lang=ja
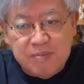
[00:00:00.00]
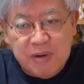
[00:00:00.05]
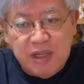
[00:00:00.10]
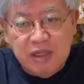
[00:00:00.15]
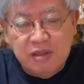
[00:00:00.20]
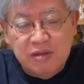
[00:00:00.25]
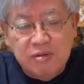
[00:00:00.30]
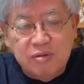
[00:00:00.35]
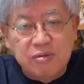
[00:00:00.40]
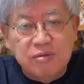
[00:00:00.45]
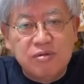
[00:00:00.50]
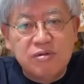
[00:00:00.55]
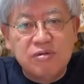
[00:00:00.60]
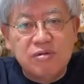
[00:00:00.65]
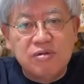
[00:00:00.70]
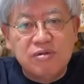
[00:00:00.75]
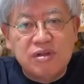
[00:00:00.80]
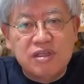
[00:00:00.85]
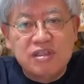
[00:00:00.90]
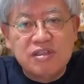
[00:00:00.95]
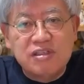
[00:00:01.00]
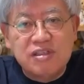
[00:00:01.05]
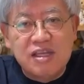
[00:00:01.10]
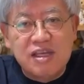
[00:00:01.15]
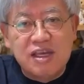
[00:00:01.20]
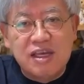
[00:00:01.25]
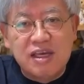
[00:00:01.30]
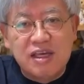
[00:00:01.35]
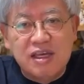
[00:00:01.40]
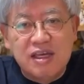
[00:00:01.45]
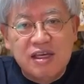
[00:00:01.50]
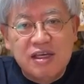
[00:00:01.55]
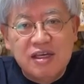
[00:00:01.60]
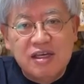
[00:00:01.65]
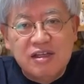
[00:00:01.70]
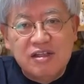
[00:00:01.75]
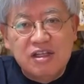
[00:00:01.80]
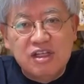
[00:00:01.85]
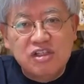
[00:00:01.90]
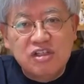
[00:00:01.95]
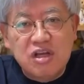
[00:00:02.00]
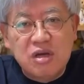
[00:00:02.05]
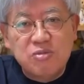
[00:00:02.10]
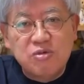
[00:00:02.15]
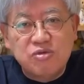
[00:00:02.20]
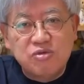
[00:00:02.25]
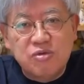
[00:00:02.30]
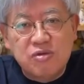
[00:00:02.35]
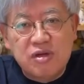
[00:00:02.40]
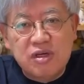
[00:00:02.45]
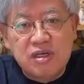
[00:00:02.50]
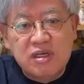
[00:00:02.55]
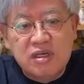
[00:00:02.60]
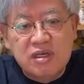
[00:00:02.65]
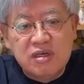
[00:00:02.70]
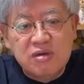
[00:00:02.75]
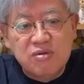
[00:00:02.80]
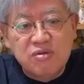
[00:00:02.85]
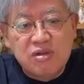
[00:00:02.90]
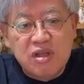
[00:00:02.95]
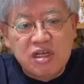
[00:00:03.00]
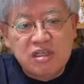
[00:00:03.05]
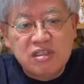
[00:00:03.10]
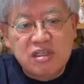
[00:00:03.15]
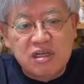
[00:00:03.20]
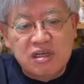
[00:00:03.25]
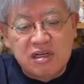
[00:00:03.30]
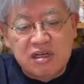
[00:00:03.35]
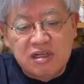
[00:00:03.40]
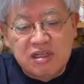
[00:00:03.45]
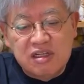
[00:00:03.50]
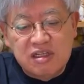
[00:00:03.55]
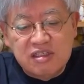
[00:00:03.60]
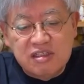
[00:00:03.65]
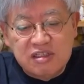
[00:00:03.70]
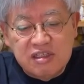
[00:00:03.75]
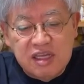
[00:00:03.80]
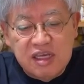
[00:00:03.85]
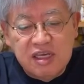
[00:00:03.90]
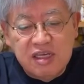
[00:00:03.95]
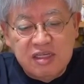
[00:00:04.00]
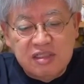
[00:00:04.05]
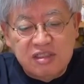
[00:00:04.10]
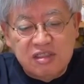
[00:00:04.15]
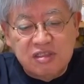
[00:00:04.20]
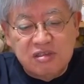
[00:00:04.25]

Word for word: バンと来るとですね、でしかもそれを出してからですね、